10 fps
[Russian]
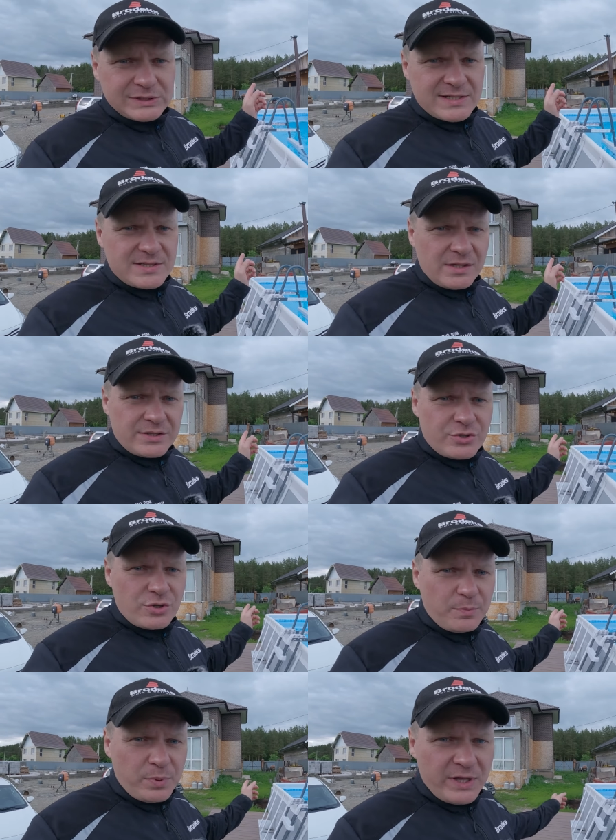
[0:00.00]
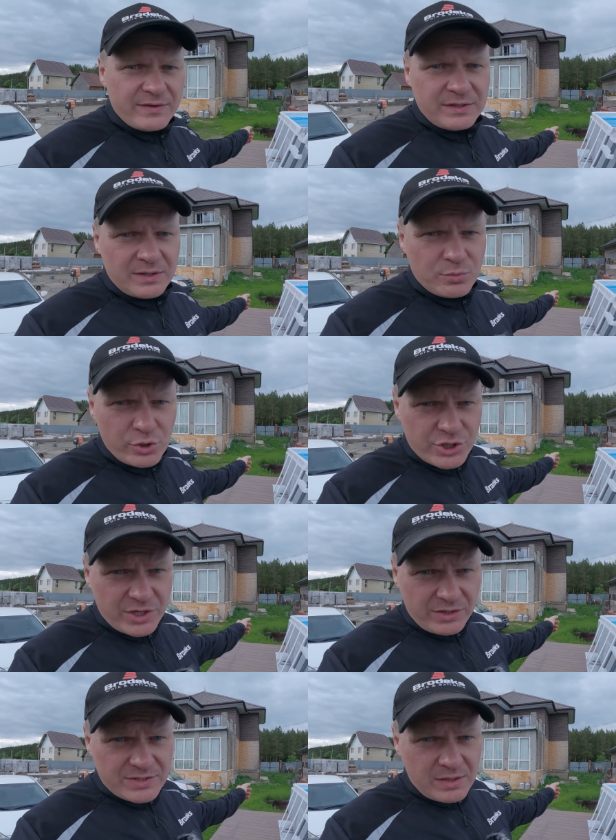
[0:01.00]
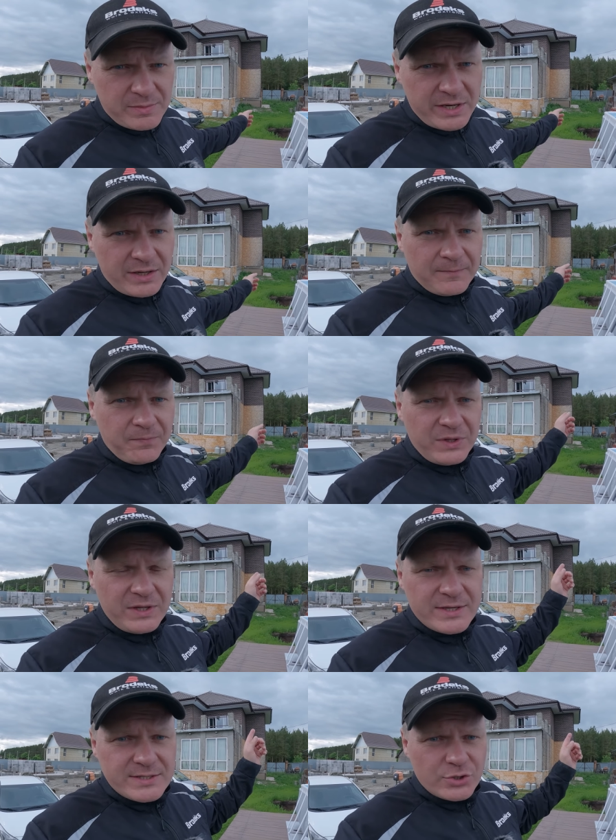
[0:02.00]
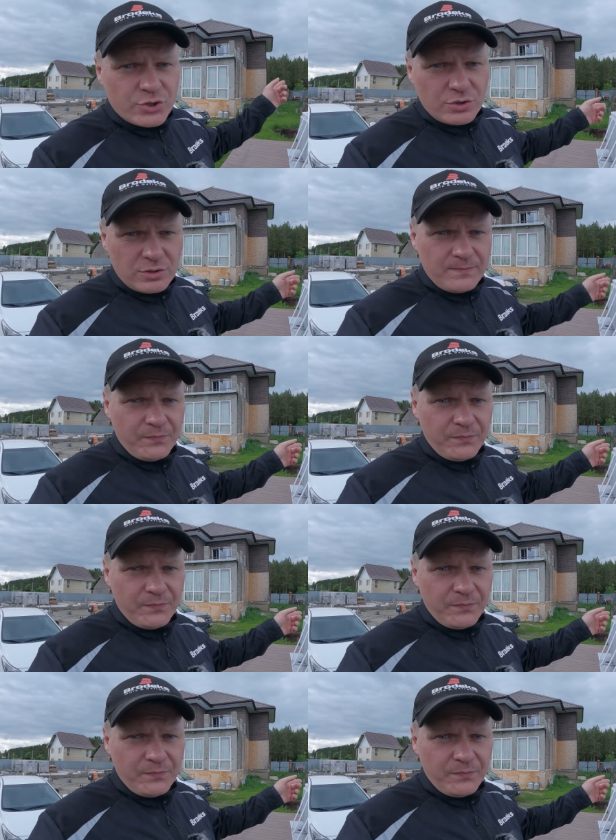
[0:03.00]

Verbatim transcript: У нас осталась еще половина бочки эластомерика. И если что,